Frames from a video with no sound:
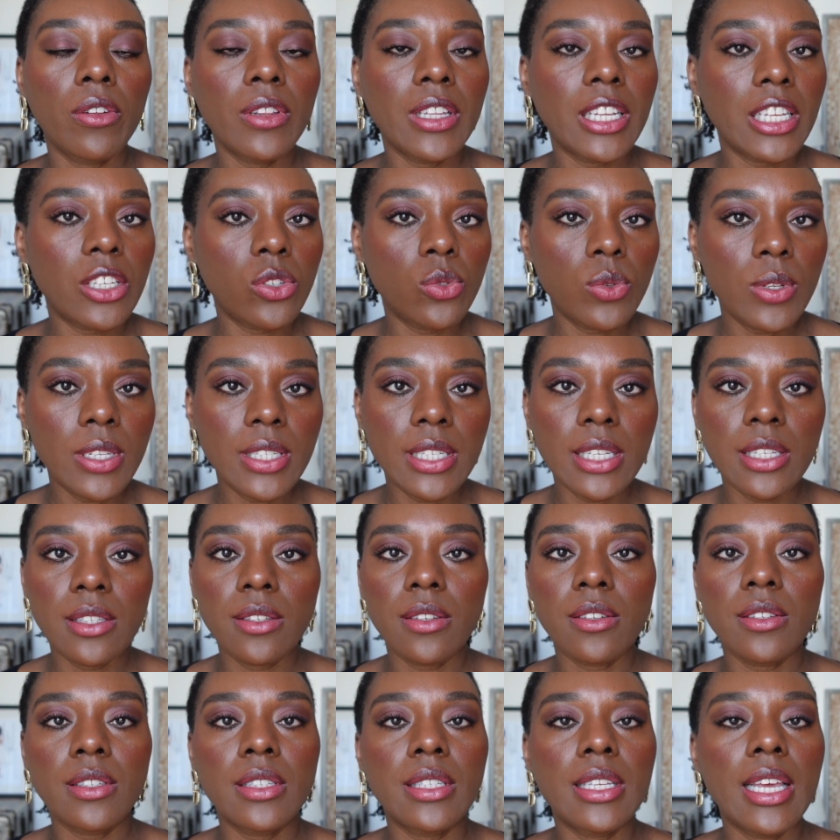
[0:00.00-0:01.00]
des huiles
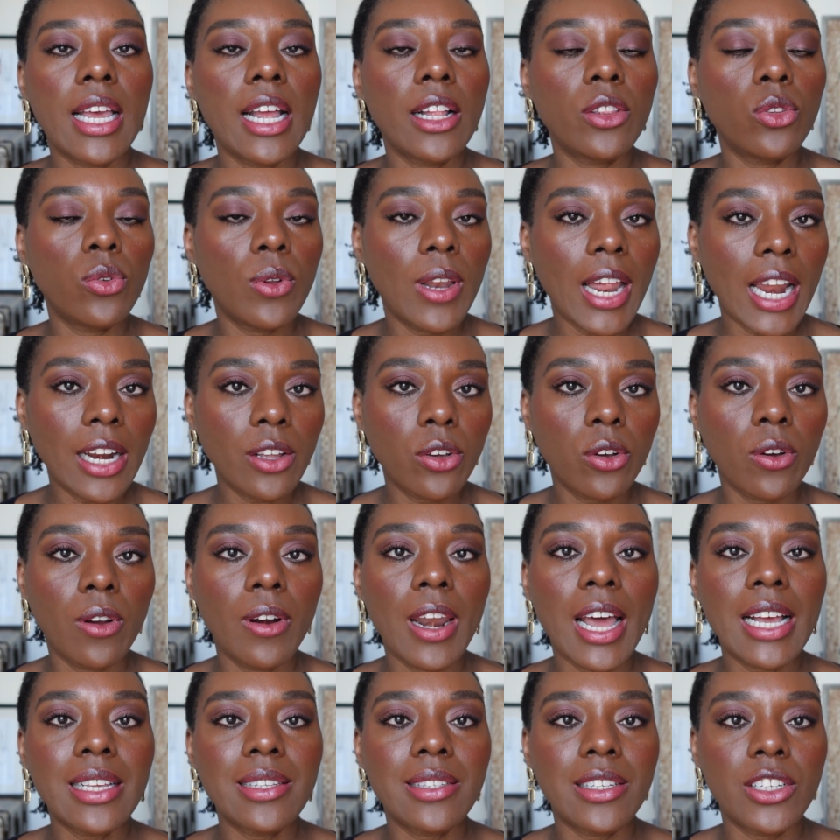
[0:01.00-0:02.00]
essentielles, de l'alcool
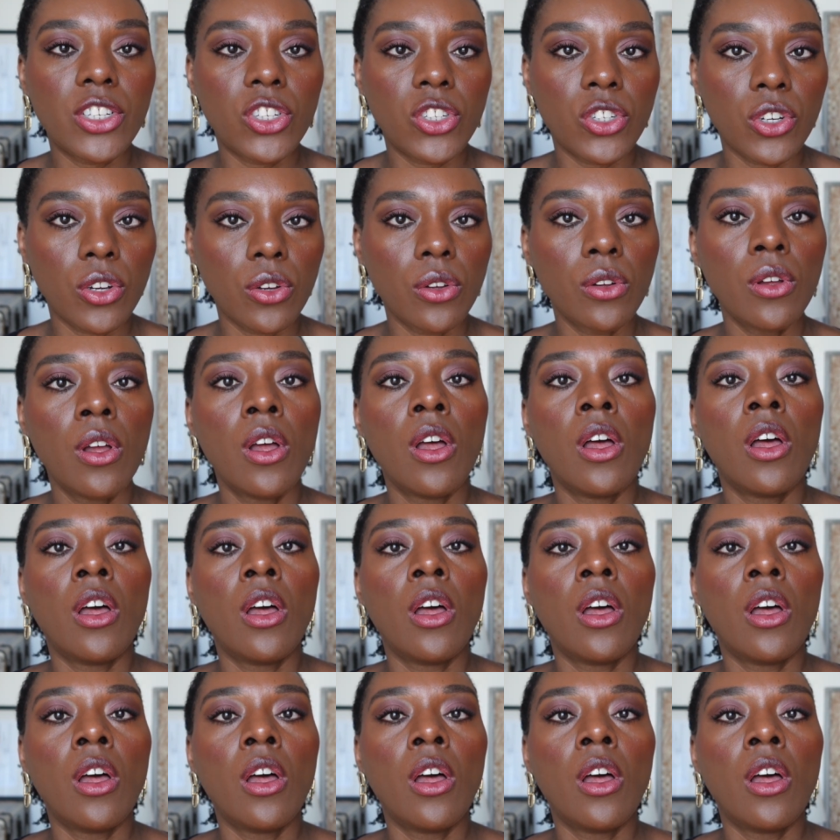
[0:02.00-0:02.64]
asséchant